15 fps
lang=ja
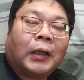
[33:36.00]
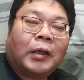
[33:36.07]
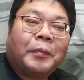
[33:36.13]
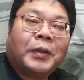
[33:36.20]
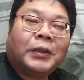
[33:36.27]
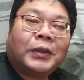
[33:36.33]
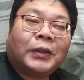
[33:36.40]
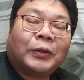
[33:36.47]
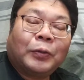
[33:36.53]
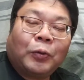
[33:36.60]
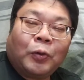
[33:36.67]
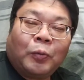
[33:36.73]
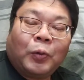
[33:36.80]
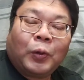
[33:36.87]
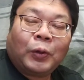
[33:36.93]
片面実
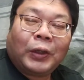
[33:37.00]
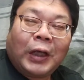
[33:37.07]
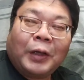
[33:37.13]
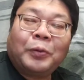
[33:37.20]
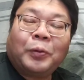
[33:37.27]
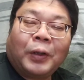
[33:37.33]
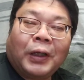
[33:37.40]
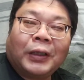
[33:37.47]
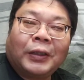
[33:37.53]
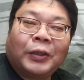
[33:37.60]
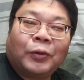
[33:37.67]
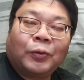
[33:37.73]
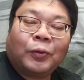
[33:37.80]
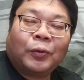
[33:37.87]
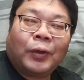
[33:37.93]
装のものってあるのかっ
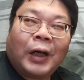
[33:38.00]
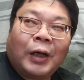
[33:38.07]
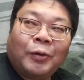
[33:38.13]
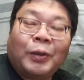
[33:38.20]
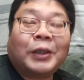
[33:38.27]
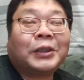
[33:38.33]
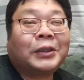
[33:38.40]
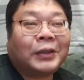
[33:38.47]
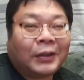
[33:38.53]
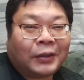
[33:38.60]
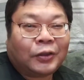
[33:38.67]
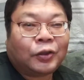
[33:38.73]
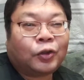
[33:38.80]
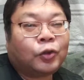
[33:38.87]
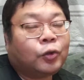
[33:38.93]
ていうとあるらしい
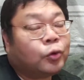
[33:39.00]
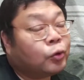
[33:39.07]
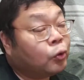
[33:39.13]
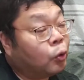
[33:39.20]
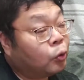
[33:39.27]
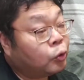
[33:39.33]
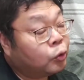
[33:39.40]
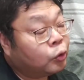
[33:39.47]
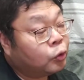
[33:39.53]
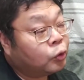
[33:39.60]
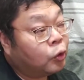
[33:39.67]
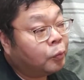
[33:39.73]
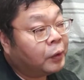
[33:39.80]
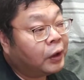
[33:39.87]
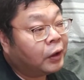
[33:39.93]
です。中国
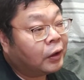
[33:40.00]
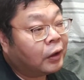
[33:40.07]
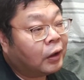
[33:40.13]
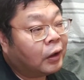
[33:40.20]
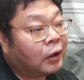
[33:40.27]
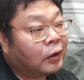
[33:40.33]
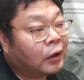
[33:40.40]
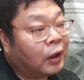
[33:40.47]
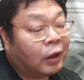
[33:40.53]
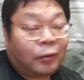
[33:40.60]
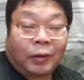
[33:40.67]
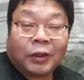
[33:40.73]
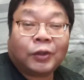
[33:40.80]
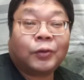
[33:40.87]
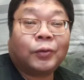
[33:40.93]
のメーカーで
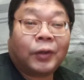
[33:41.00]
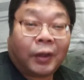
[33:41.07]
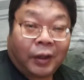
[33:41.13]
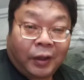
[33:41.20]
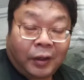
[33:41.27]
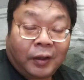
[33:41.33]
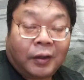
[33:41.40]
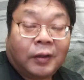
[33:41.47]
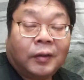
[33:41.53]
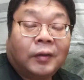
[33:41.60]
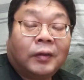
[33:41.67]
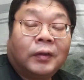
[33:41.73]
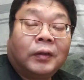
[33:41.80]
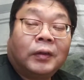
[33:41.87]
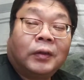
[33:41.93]
あるらしくて
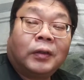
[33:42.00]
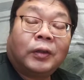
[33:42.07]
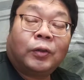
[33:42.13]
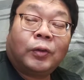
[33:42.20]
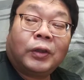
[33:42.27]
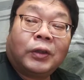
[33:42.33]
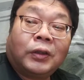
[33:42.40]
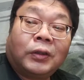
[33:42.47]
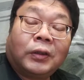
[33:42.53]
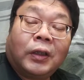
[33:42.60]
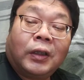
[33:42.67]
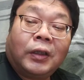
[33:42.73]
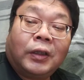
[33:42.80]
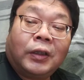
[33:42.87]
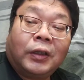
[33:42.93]
それ実
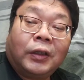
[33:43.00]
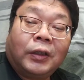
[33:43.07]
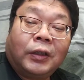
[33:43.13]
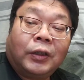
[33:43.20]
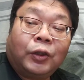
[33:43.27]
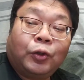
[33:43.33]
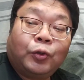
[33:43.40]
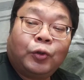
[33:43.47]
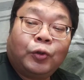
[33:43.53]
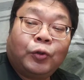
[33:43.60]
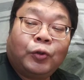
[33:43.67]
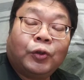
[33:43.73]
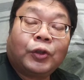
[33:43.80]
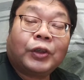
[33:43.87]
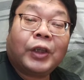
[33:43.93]
際に輸
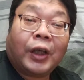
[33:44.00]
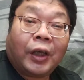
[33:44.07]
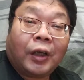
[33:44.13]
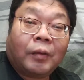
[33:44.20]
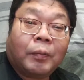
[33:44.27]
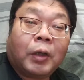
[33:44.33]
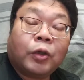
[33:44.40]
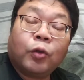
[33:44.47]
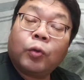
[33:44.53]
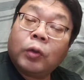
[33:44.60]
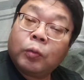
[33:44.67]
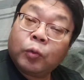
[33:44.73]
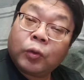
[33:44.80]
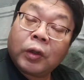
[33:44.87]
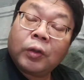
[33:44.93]
入して、まあ日
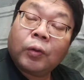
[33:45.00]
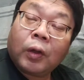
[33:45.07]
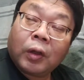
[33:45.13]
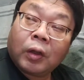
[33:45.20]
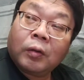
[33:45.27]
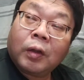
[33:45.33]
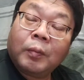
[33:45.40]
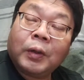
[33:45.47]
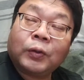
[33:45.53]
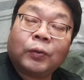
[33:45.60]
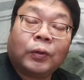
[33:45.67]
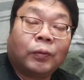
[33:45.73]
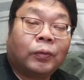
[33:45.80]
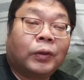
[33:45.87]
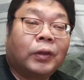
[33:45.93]
本でも売ってるのかな
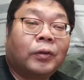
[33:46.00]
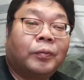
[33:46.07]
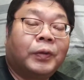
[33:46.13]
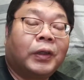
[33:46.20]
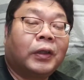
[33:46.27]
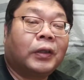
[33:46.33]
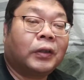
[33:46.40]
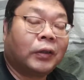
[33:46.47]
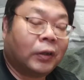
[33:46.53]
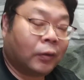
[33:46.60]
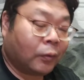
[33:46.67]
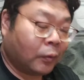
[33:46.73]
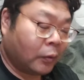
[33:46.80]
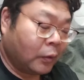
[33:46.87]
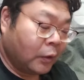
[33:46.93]
アマゾンで売ってるみたいです
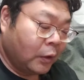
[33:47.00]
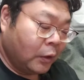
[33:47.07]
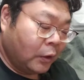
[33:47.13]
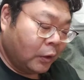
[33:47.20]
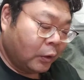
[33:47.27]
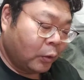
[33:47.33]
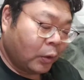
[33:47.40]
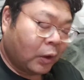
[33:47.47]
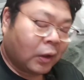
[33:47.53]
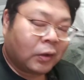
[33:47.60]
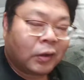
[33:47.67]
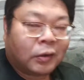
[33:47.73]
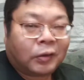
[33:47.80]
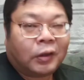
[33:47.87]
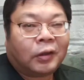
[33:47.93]
けど、それ
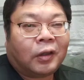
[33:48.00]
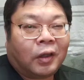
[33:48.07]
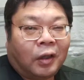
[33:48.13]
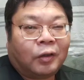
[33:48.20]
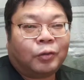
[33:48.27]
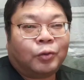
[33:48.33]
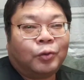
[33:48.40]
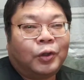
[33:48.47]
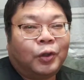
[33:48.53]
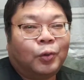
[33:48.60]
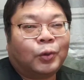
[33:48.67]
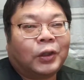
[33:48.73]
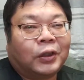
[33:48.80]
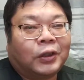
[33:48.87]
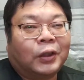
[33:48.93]
買ってつけたら普通
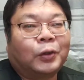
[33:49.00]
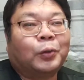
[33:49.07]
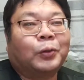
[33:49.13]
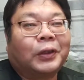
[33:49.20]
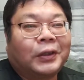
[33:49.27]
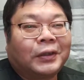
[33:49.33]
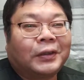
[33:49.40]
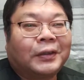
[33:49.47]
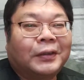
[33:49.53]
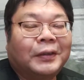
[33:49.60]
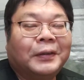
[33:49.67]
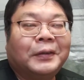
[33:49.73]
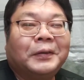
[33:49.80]
に動作したそうです。